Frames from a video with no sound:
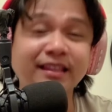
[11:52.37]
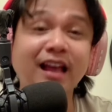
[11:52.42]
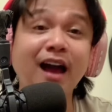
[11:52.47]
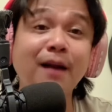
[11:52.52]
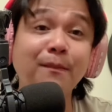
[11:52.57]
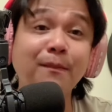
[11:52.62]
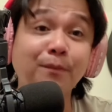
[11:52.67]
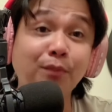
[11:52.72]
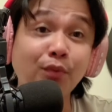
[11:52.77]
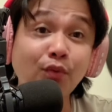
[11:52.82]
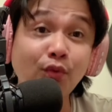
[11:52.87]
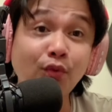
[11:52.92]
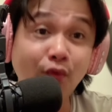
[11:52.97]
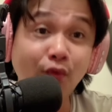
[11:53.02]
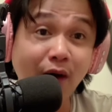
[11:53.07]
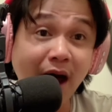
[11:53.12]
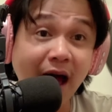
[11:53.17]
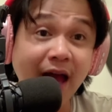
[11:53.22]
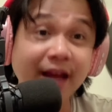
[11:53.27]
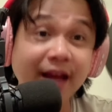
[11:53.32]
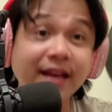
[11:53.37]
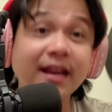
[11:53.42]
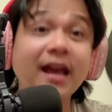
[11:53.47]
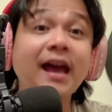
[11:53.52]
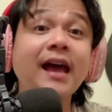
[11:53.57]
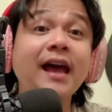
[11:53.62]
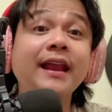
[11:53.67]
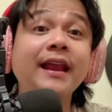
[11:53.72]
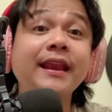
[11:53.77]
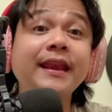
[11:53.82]
tagpuan
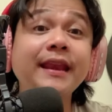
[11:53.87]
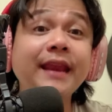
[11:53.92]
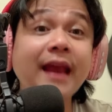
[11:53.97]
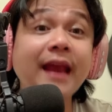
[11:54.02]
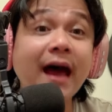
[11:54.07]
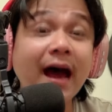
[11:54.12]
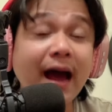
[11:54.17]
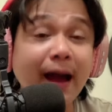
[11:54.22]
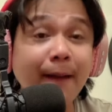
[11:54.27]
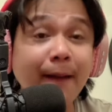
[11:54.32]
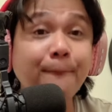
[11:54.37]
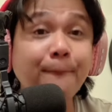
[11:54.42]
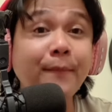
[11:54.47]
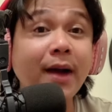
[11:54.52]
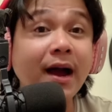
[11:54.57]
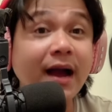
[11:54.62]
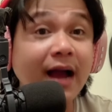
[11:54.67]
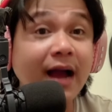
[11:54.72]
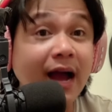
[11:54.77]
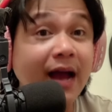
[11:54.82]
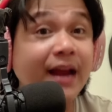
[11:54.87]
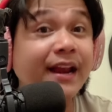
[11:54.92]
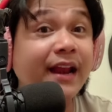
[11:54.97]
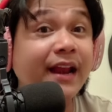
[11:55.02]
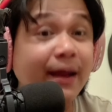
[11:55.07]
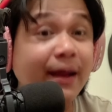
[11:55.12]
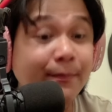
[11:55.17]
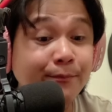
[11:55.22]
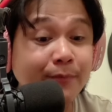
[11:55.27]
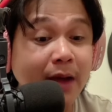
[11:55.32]
ng mga
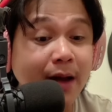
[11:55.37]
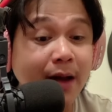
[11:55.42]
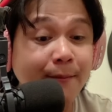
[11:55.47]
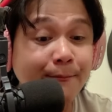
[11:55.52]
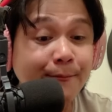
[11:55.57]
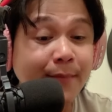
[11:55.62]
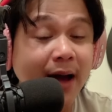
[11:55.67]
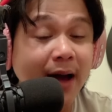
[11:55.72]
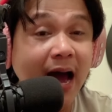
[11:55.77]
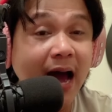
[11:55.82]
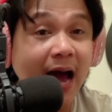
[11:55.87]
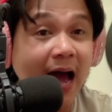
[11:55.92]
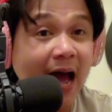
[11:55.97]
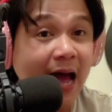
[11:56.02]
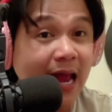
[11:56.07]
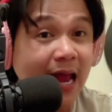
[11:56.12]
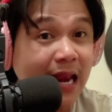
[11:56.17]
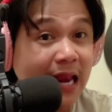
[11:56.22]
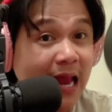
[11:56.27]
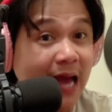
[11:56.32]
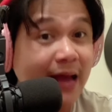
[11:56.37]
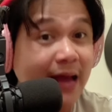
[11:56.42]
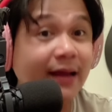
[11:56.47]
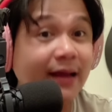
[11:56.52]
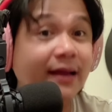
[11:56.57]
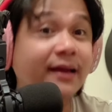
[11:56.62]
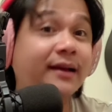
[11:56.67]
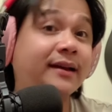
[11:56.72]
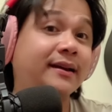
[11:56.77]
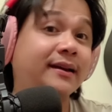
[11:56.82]
nagmamahalang
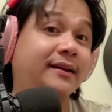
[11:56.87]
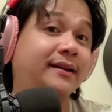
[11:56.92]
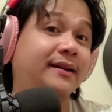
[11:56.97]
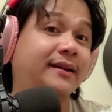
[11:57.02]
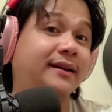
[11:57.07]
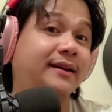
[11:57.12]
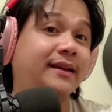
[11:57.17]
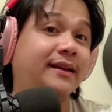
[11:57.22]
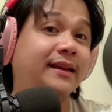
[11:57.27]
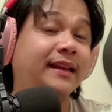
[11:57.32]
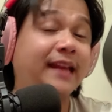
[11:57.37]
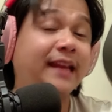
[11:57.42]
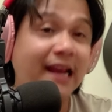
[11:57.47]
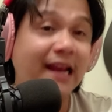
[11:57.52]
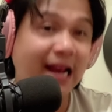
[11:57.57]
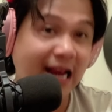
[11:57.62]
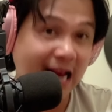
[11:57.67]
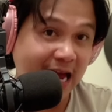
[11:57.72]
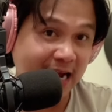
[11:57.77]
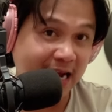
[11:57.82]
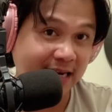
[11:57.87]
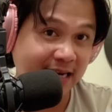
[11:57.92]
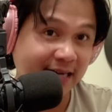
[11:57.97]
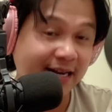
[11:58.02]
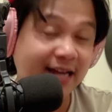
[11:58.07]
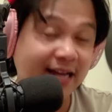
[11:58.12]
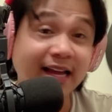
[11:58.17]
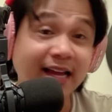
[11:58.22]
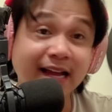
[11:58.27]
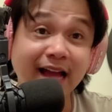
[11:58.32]
nila lang.
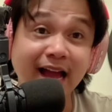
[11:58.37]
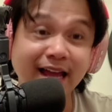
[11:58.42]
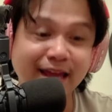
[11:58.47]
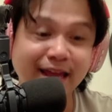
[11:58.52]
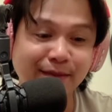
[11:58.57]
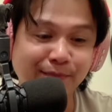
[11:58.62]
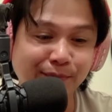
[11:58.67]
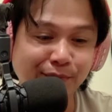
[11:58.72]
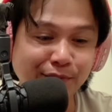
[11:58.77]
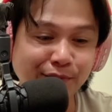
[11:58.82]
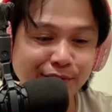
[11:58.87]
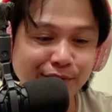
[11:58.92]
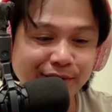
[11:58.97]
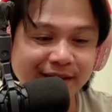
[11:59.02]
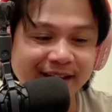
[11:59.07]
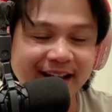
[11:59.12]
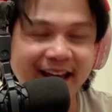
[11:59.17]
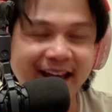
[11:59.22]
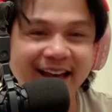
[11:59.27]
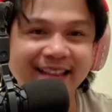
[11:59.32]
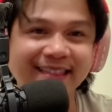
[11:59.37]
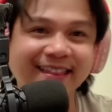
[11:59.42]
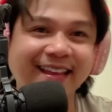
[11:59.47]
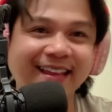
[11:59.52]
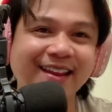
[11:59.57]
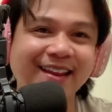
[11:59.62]
Nakagaya po natin